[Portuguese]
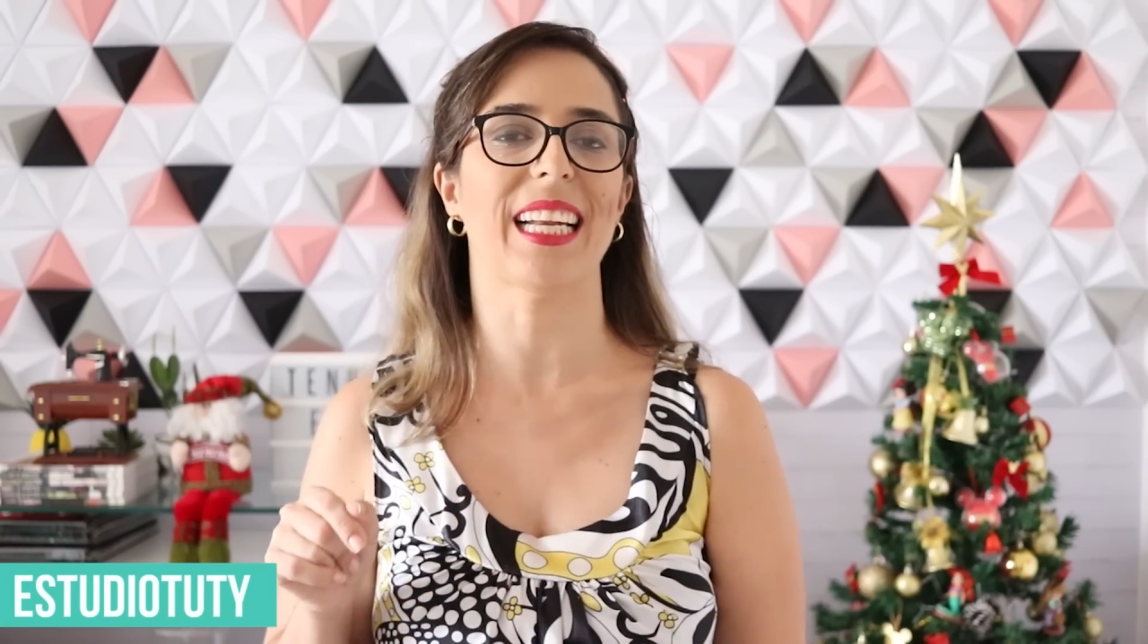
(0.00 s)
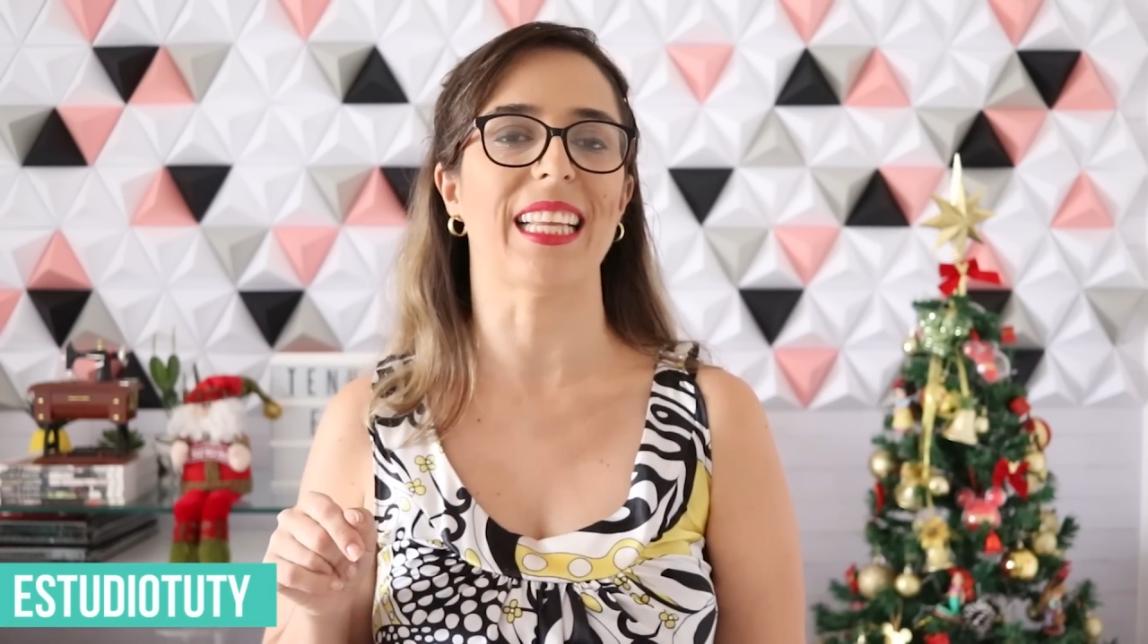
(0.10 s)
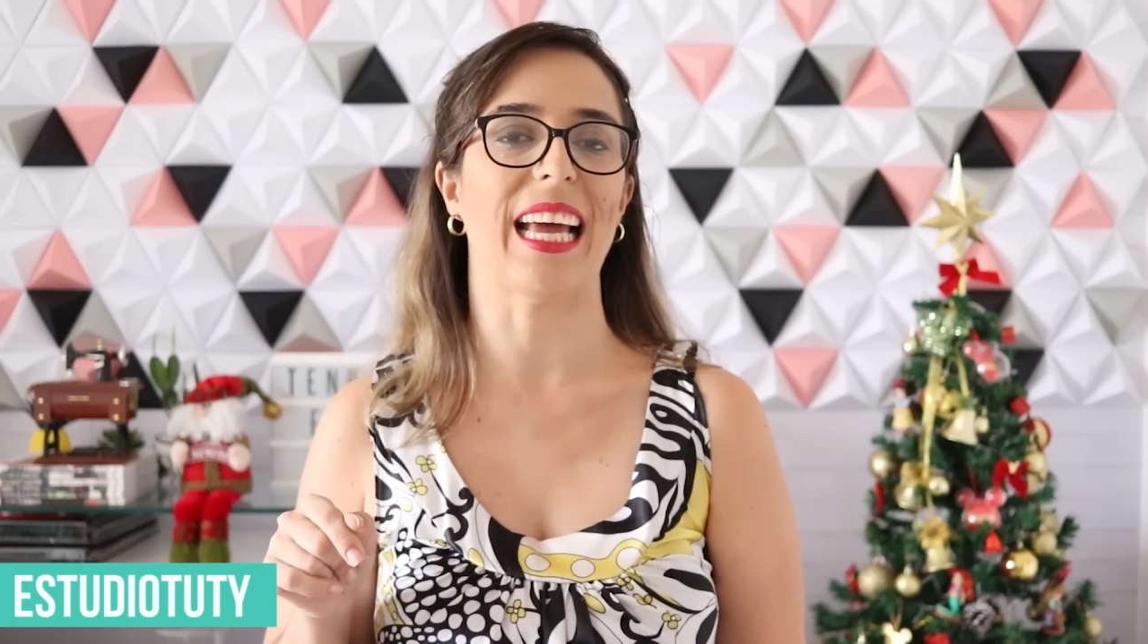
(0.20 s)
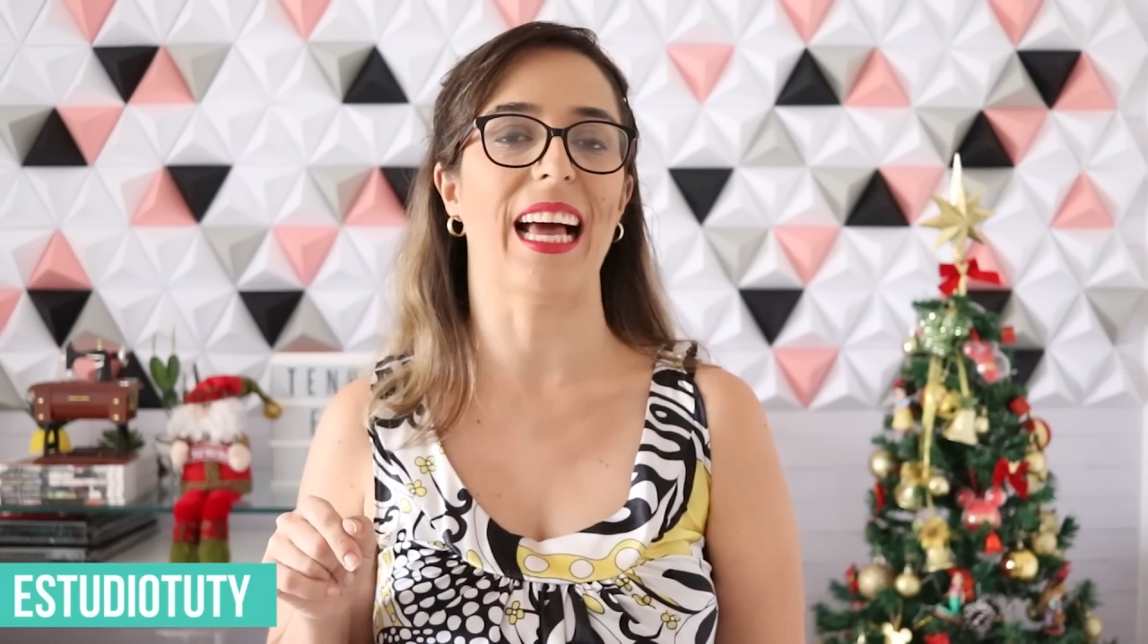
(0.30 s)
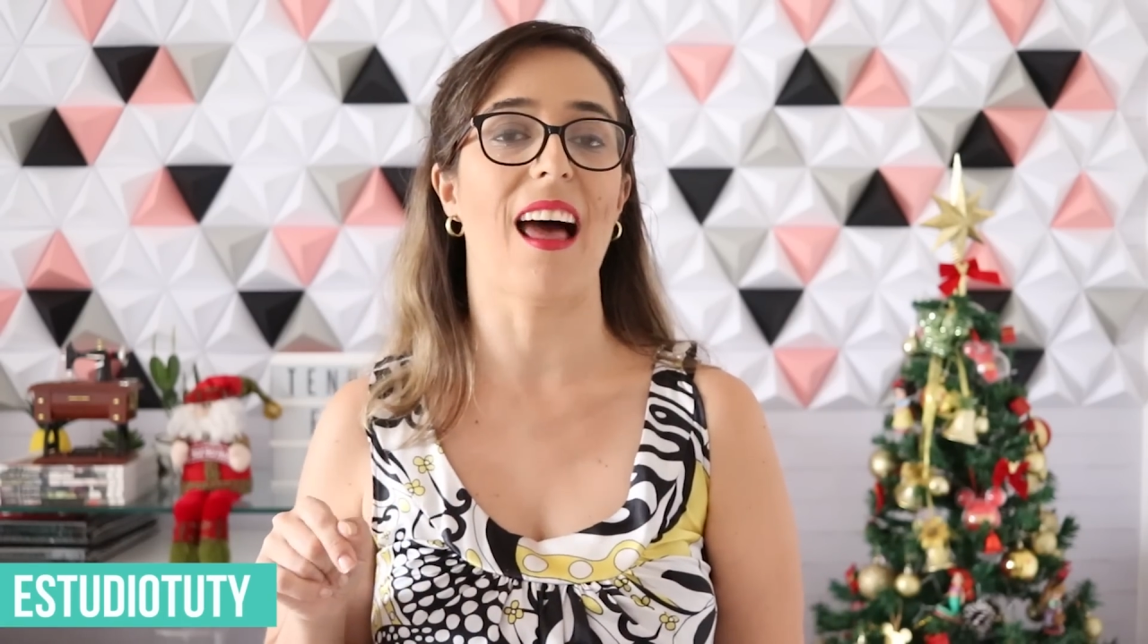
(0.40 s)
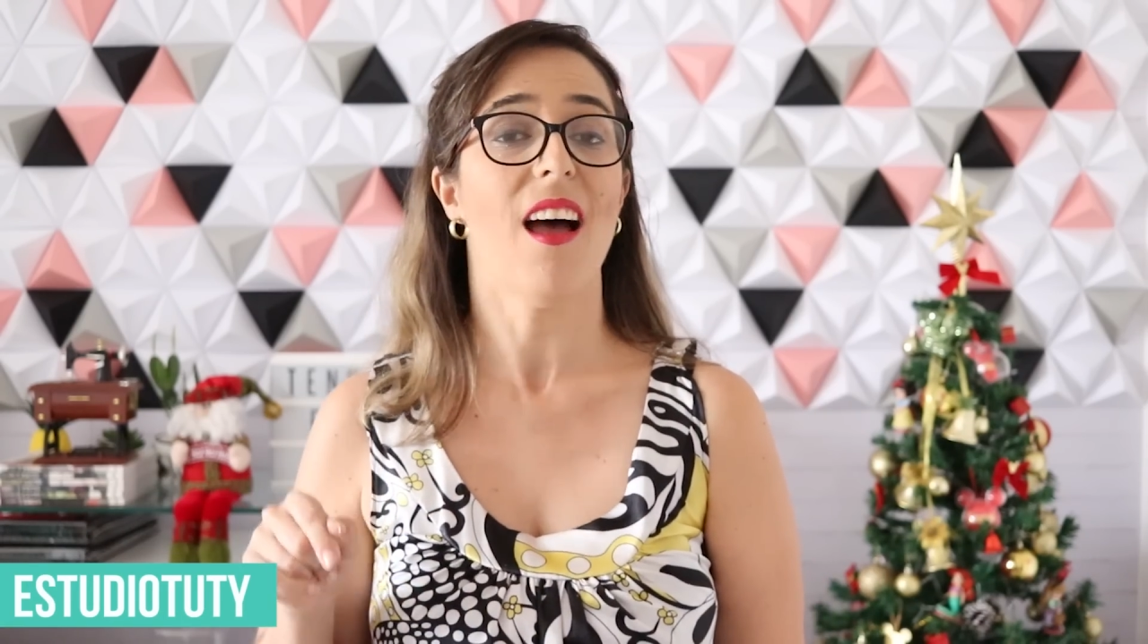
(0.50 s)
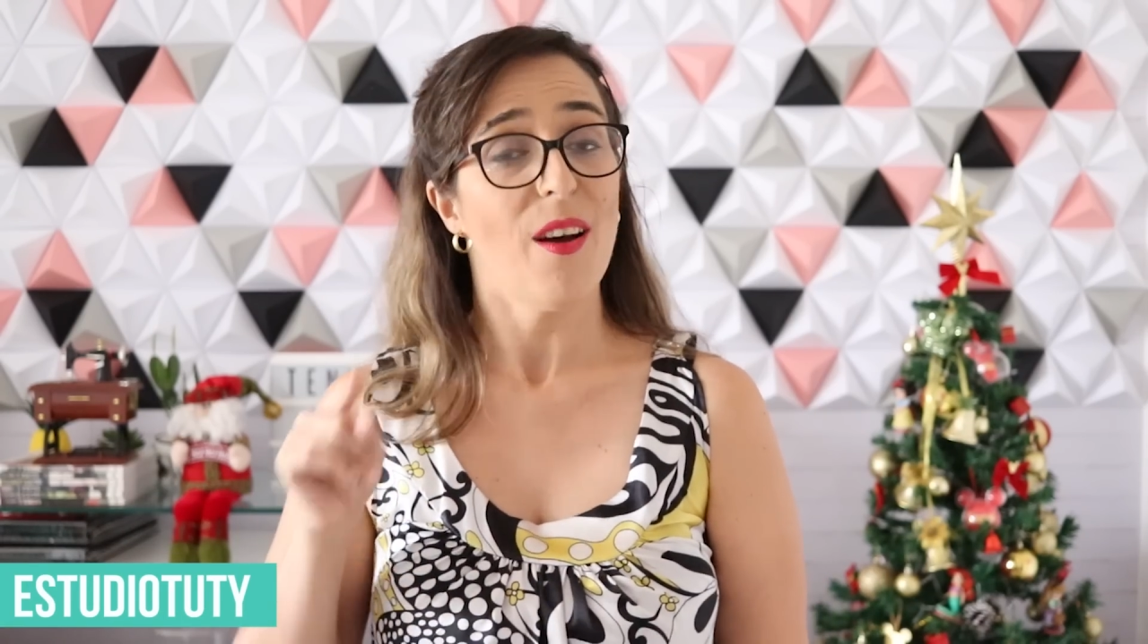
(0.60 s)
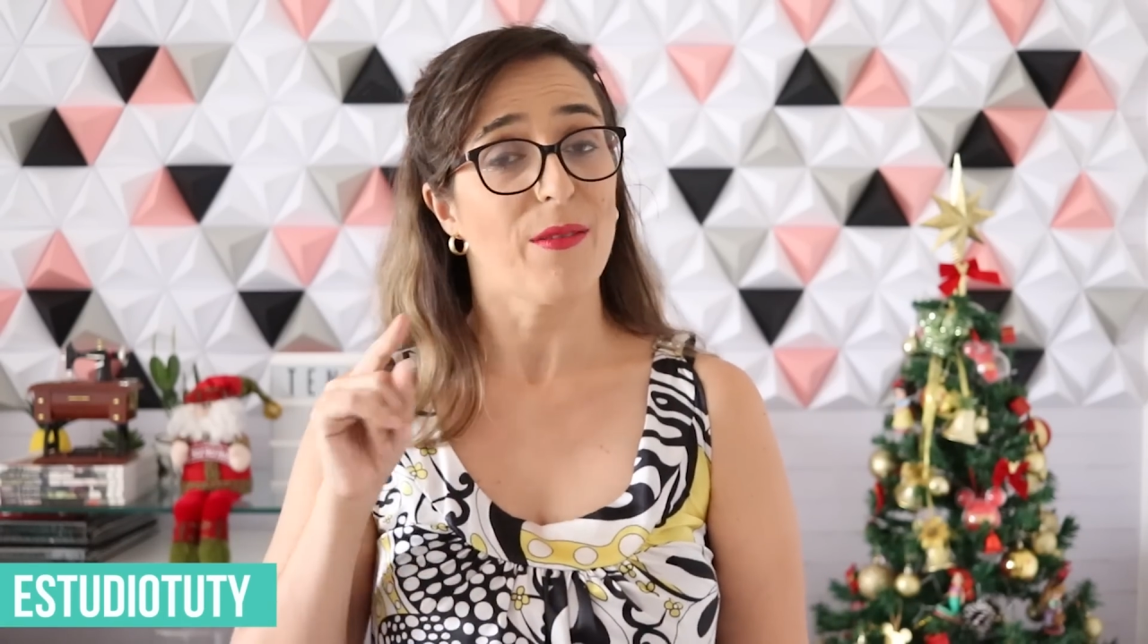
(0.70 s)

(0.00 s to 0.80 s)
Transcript: na tela,